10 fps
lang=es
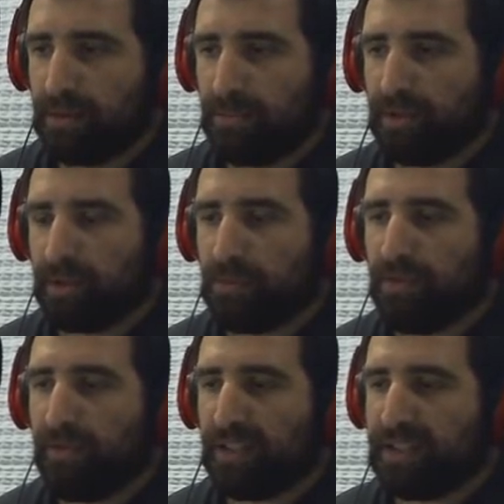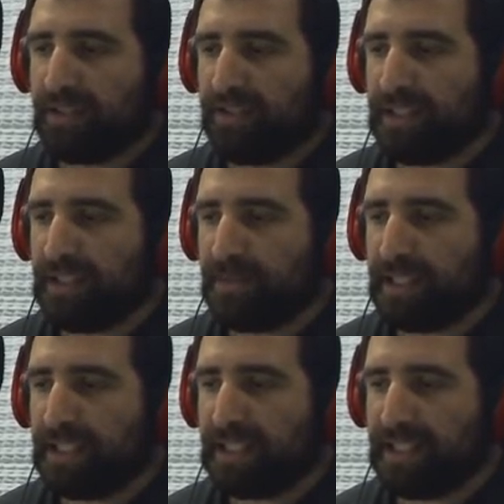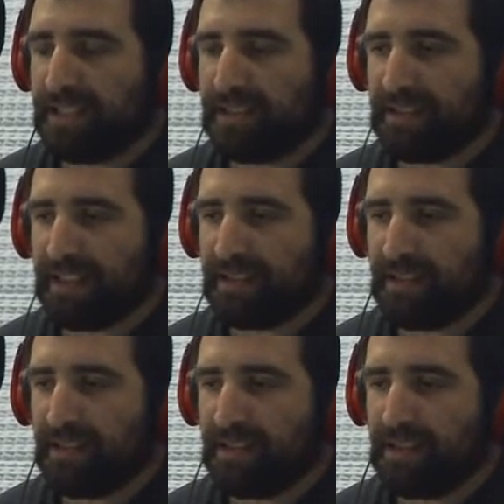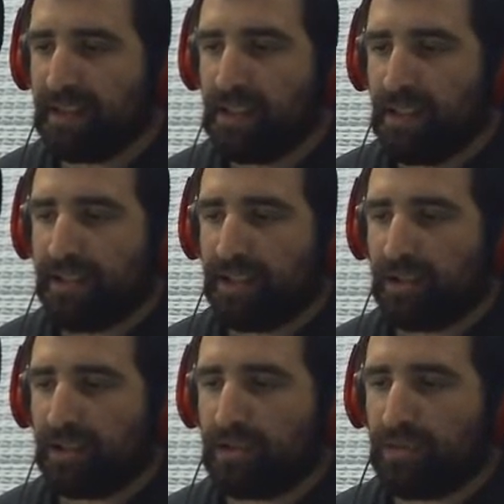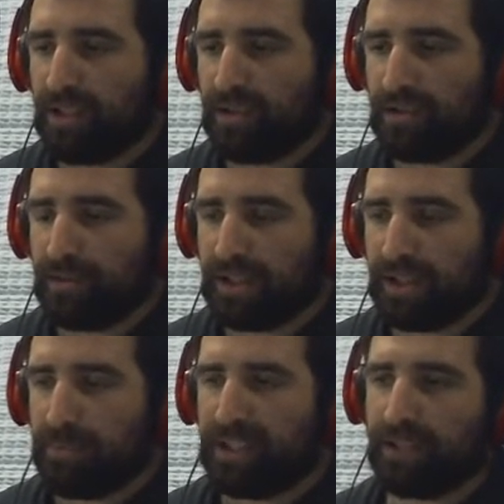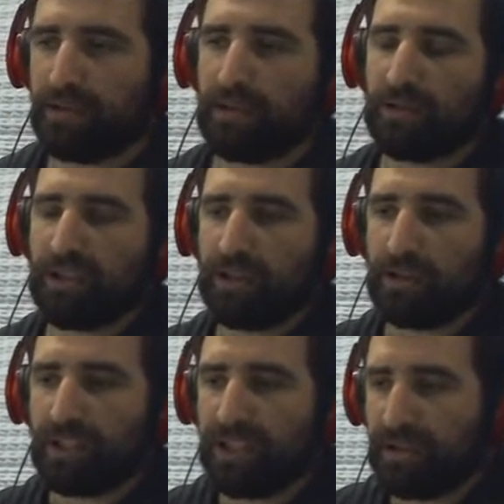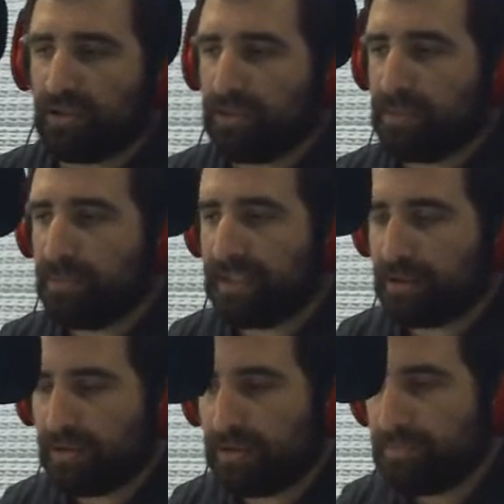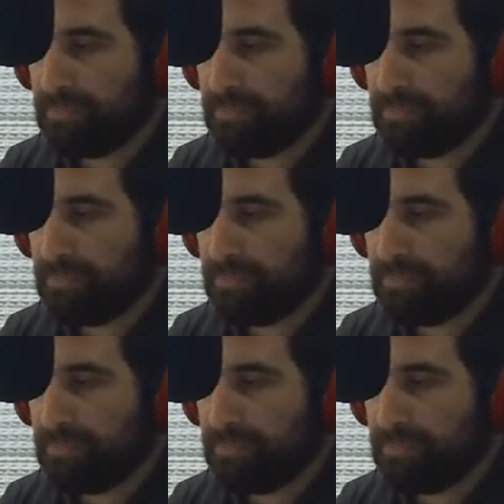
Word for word: Bueno, ¿cómo fue ese fin de semana? ¿Qué análisis haces de, los resultados? Estuviste compitiendo en 200, 500 y 1000 metros, ¿no?